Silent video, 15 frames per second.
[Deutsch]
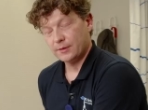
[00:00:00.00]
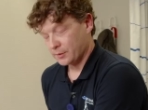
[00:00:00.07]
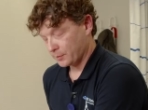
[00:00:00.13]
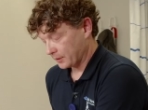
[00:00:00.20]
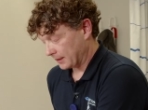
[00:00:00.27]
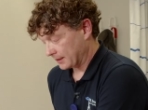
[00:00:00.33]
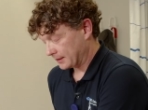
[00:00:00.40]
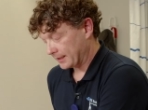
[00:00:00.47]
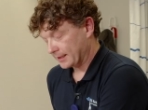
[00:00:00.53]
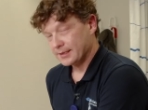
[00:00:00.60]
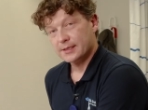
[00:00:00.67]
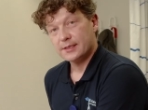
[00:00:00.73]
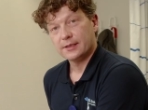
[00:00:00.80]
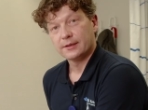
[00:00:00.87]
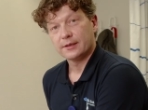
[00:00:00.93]
Was mich als
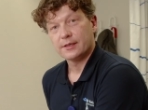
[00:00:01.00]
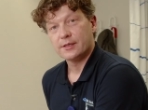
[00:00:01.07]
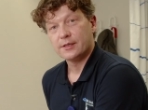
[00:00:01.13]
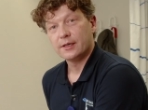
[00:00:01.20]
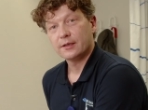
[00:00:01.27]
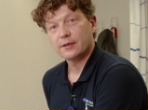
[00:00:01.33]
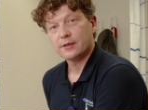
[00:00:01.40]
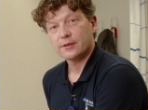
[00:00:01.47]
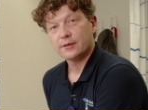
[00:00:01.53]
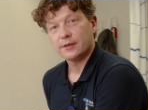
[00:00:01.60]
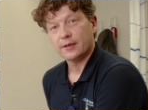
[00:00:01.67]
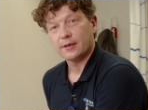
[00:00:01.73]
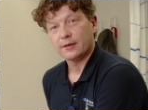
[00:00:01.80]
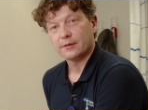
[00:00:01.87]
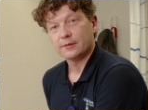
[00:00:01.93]
nächstes interessiert, ist
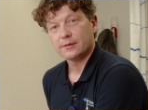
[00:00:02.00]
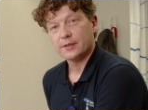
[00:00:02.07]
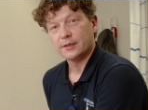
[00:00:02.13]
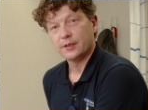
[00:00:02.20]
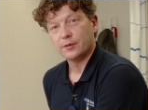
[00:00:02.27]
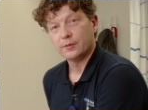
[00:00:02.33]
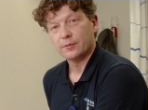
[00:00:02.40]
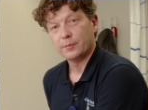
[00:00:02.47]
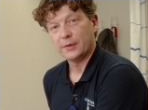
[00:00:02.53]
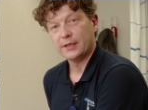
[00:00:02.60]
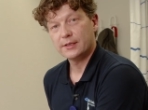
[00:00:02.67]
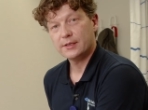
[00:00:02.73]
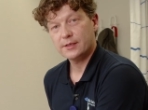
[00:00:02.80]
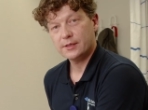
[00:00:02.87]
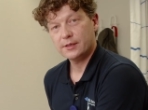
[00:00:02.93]
der, sind die
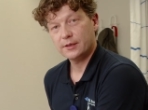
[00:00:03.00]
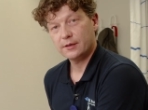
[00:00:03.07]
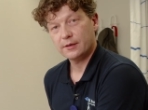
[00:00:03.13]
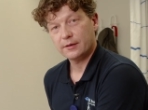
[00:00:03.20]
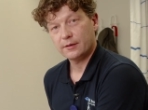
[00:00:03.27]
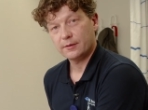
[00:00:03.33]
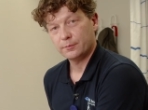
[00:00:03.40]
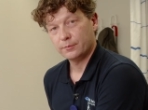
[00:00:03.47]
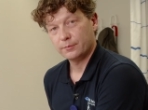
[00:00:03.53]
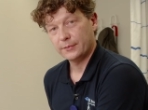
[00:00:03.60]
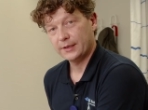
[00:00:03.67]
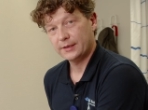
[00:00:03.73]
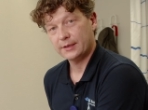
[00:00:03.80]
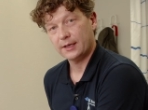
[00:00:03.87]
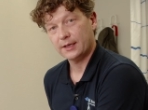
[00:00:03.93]
Menisci,
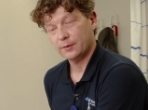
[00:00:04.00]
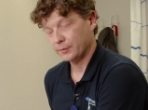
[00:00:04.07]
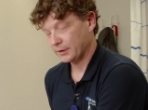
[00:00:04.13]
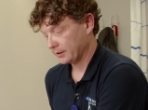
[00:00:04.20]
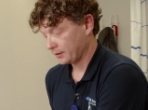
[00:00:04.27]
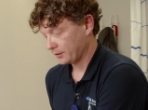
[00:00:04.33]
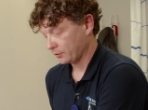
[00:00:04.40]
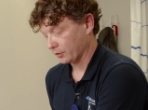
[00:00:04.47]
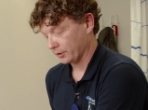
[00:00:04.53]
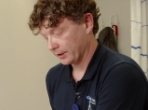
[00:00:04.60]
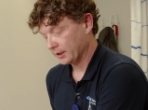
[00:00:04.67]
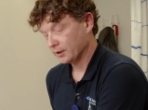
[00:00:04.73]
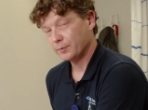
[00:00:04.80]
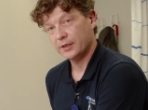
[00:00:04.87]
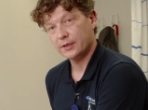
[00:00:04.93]
medialer Menisci oder
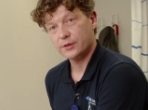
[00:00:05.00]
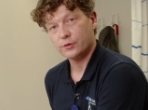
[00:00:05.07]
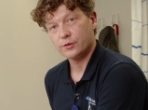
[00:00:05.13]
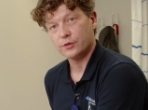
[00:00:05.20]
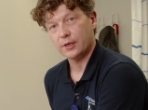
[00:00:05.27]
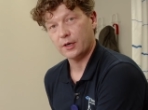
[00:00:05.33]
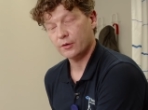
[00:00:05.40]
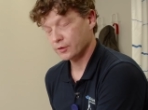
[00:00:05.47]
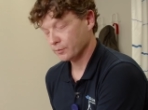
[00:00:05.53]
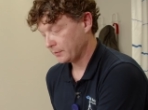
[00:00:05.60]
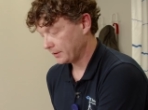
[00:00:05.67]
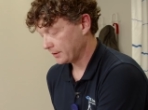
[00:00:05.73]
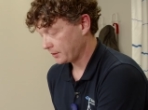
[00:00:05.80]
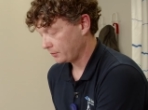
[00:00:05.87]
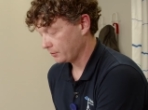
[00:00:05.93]
Innenmeniskus und
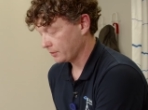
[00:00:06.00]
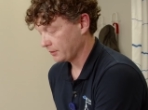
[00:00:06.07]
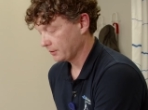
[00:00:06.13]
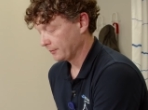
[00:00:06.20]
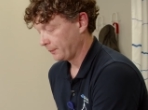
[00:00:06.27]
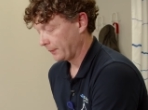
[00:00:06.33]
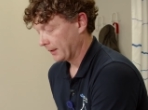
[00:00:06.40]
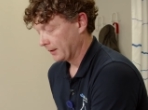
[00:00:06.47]
Außenmeniskus.